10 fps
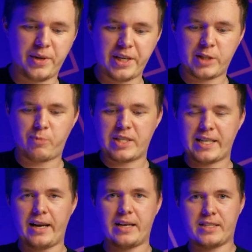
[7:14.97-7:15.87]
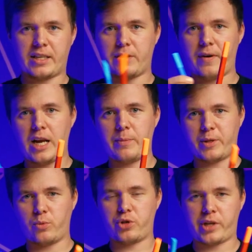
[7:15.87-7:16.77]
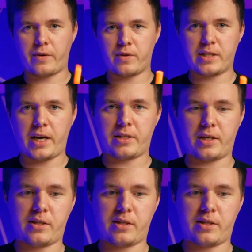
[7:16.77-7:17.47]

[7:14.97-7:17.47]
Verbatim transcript: Мы их специально закрывали, потому что, как вы знаете,